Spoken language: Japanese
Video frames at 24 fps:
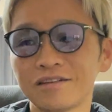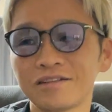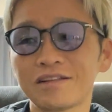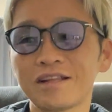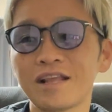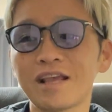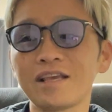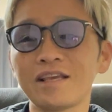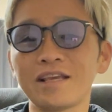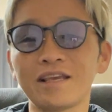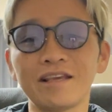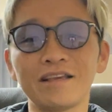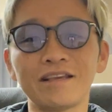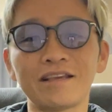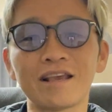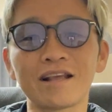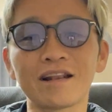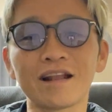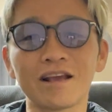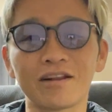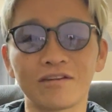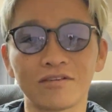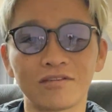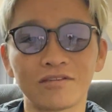でい、いけ
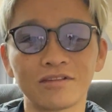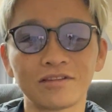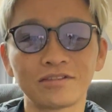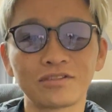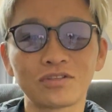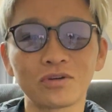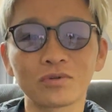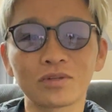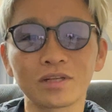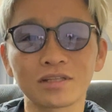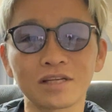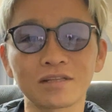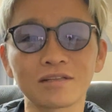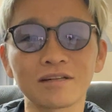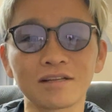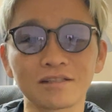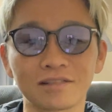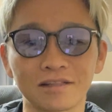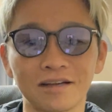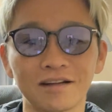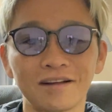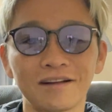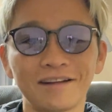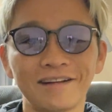ないの。超ダサくない
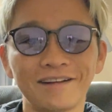ですか